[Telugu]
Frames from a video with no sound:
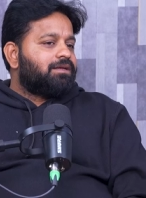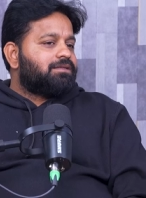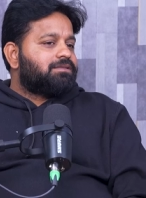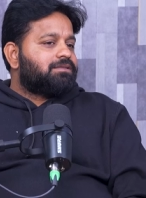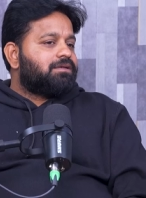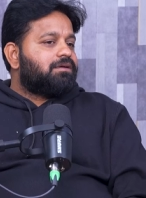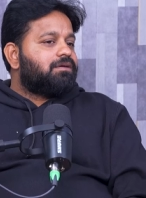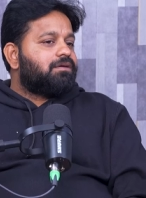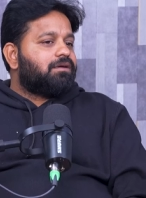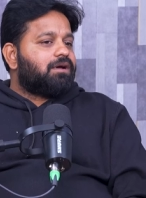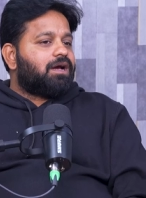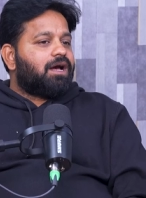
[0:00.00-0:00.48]

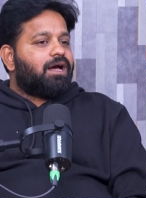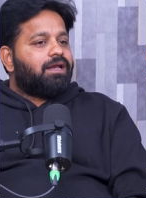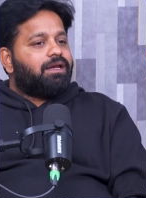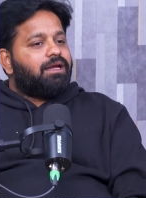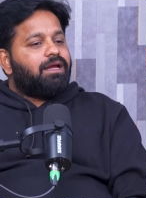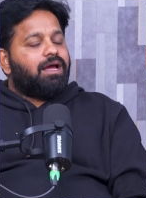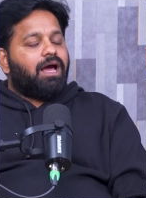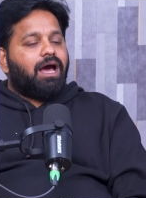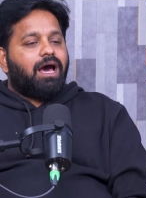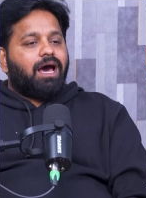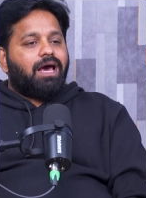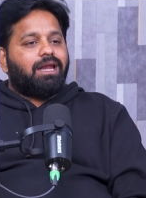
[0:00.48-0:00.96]
సో కానీ
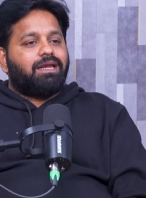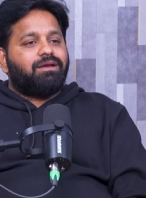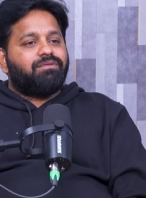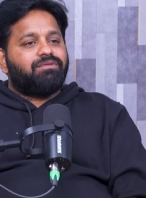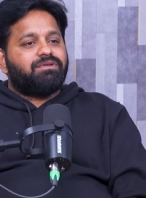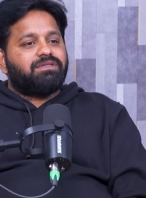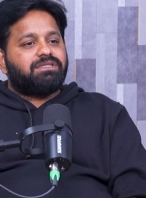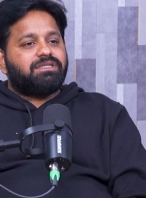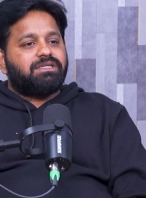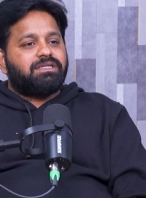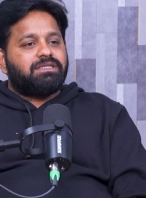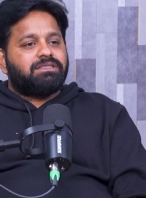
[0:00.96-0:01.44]

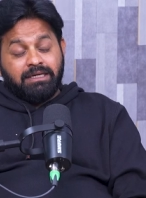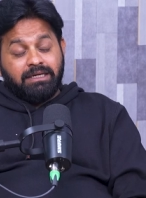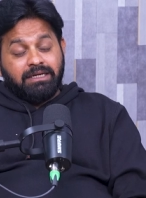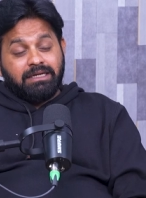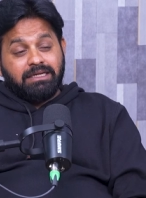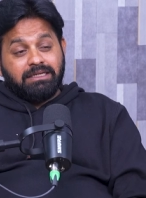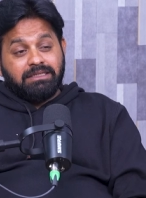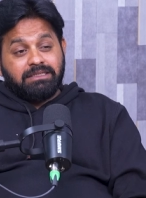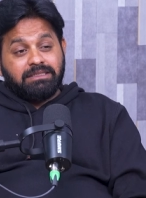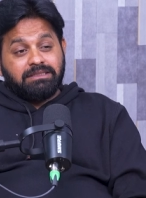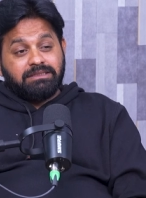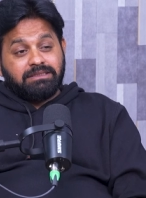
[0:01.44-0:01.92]
ఆర్టిఫిషియల్
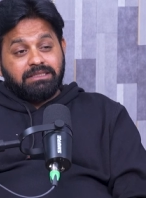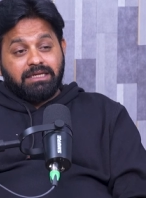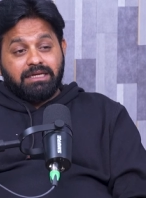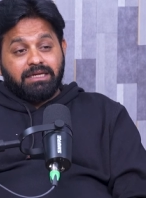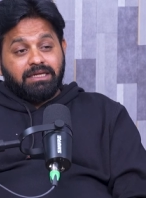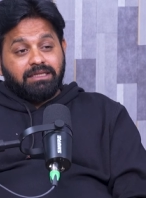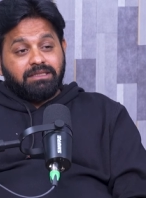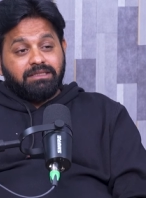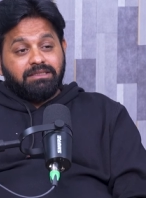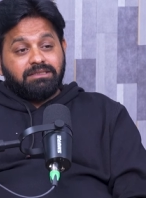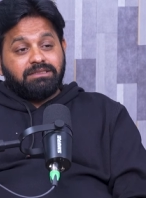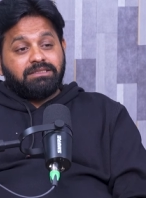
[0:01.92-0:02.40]
ఇంటెలిజెన్స్
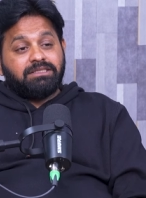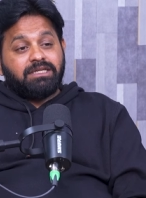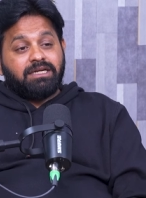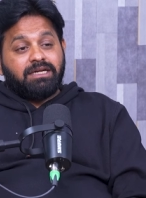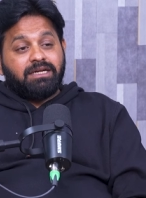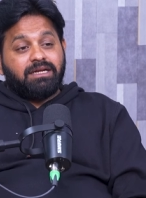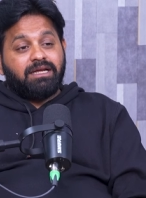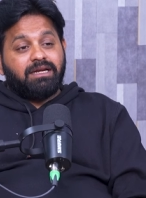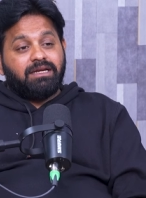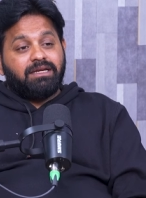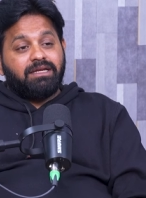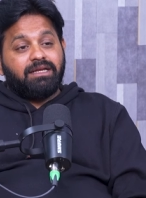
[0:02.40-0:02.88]
అనేది
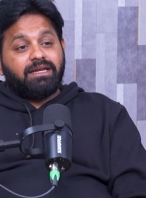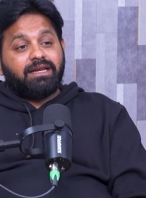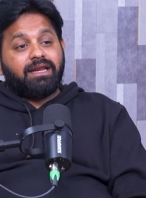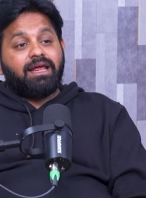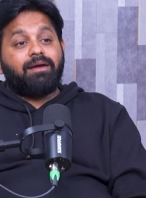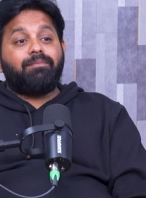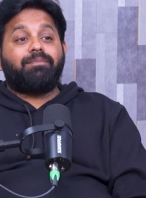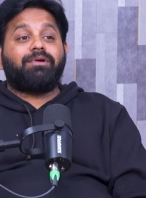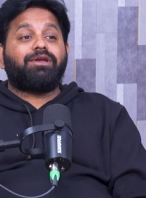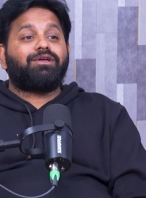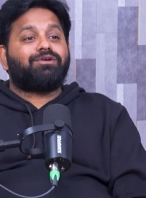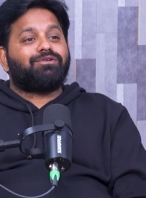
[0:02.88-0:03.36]
జనరల్లీ
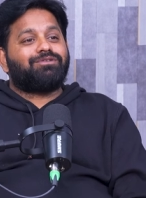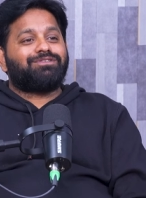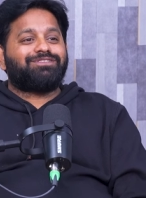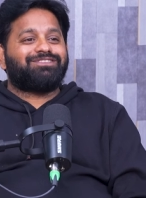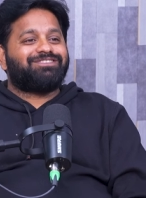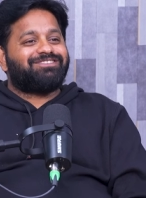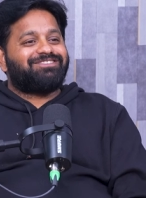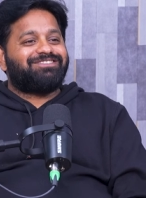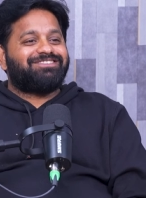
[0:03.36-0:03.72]
రేపటి కోసం